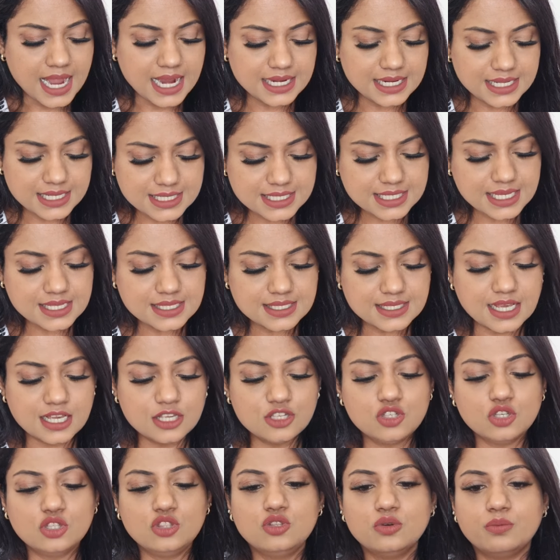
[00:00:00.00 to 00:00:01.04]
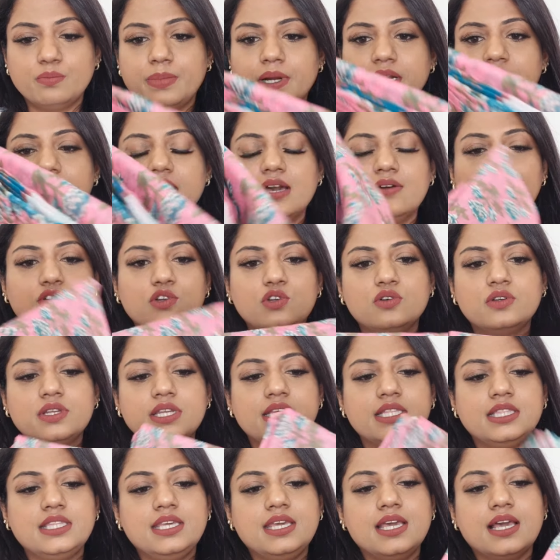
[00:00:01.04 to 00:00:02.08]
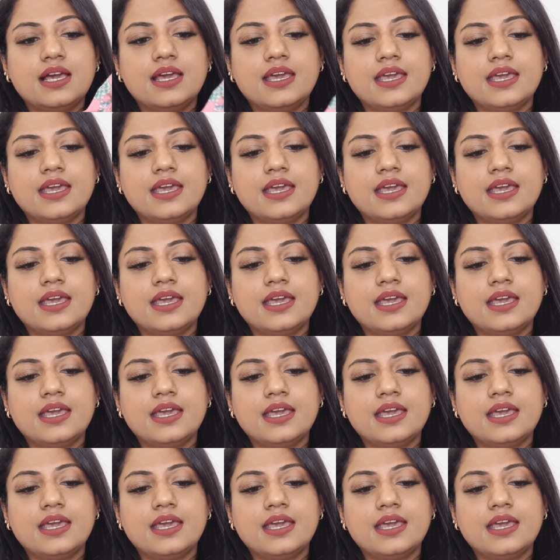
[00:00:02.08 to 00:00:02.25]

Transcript: एंड इसके साथ जो दुपट्टा वो लोग ने दिया